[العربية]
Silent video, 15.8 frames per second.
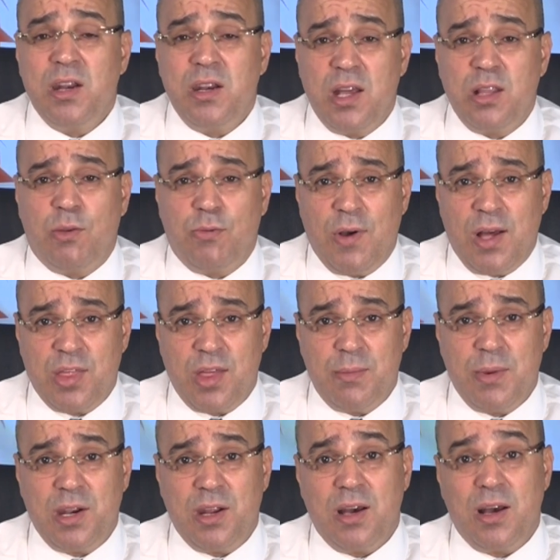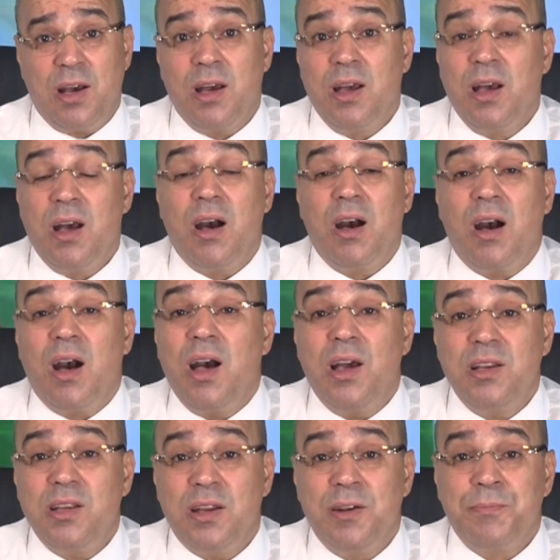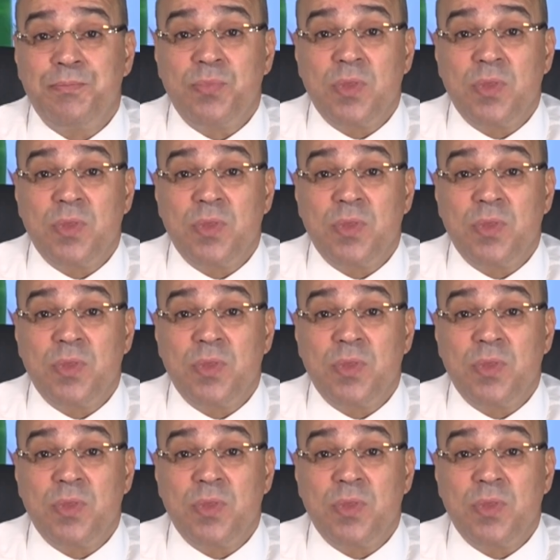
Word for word: ندفع ثمنها غاليا